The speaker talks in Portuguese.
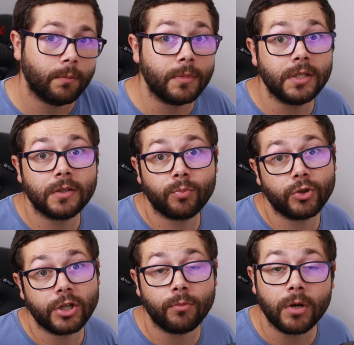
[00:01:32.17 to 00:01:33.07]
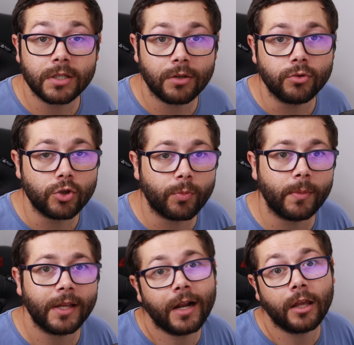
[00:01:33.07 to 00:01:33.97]
mas isso depois já é uma questão de
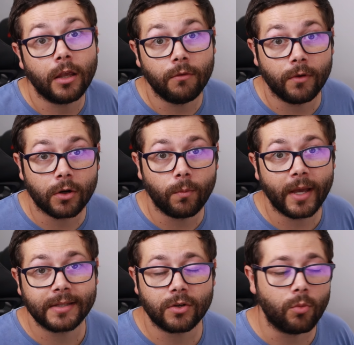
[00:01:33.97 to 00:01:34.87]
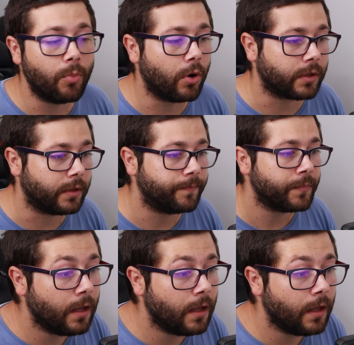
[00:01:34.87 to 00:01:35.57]
experimentarem e ver como é que se comporta.